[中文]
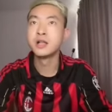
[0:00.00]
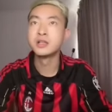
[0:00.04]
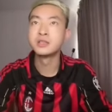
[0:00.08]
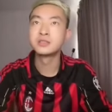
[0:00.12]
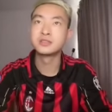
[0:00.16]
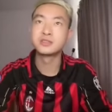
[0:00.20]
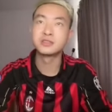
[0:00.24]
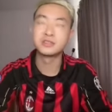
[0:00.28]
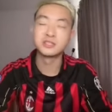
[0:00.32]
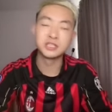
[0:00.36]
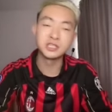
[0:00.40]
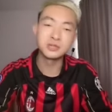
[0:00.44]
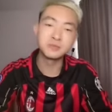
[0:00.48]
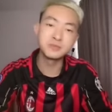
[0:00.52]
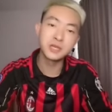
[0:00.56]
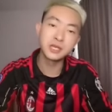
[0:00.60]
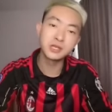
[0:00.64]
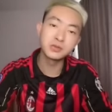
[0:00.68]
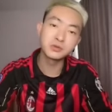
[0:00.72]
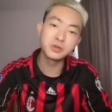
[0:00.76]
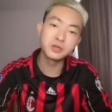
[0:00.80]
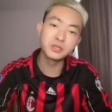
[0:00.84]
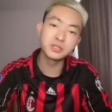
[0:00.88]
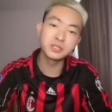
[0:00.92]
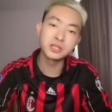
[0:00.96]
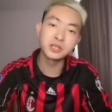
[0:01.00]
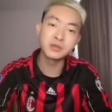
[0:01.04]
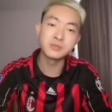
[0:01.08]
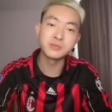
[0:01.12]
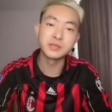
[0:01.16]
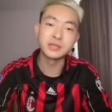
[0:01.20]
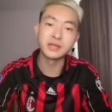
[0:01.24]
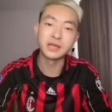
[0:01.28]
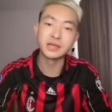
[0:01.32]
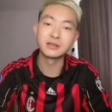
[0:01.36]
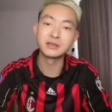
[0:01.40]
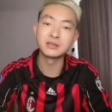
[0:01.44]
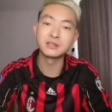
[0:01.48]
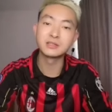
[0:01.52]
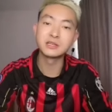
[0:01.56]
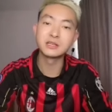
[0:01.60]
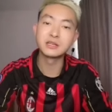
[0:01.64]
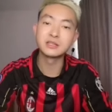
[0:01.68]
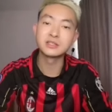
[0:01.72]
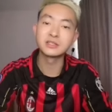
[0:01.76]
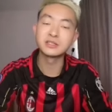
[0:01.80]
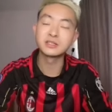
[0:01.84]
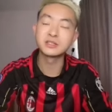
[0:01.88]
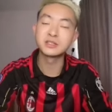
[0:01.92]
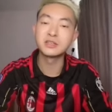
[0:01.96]
此役面对这个米兰的这
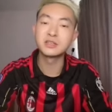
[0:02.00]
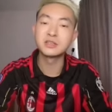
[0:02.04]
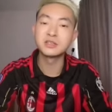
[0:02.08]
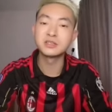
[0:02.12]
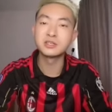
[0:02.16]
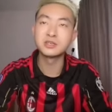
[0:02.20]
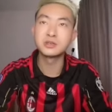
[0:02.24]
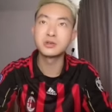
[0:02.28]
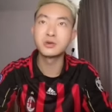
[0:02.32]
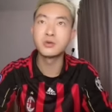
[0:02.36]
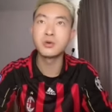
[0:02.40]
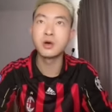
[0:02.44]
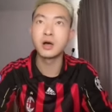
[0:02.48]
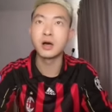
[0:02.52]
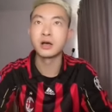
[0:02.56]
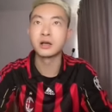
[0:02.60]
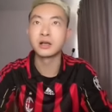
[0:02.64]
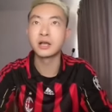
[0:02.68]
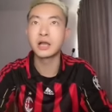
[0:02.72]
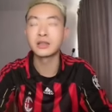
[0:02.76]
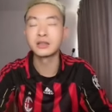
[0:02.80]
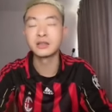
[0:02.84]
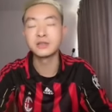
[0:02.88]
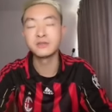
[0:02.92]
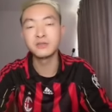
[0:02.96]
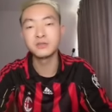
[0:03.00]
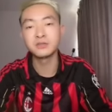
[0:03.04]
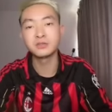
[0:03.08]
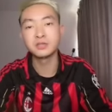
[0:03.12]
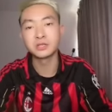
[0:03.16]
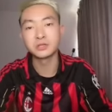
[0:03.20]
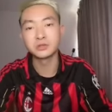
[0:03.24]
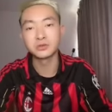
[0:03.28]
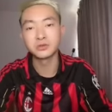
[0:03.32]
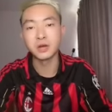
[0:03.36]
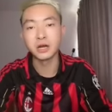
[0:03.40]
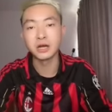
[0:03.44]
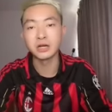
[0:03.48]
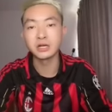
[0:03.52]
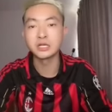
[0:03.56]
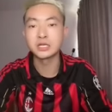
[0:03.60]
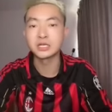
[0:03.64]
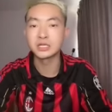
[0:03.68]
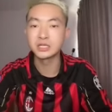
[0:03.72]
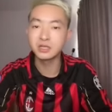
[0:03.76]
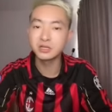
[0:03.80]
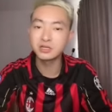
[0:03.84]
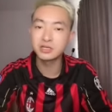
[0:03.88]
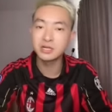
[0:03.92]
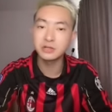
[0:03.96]
个犀利进攻啊，看能否顶住还是
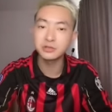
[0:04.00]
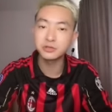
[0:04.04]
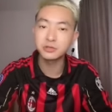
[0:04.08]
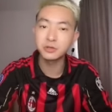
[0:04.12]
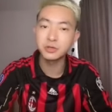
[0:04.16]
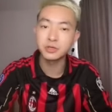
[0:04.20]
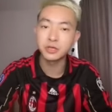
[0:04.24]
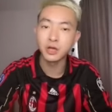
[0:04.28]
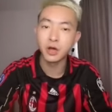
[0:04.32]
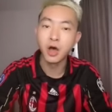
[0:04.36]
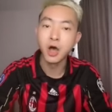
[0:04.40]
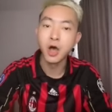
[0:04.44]
值得商榷的。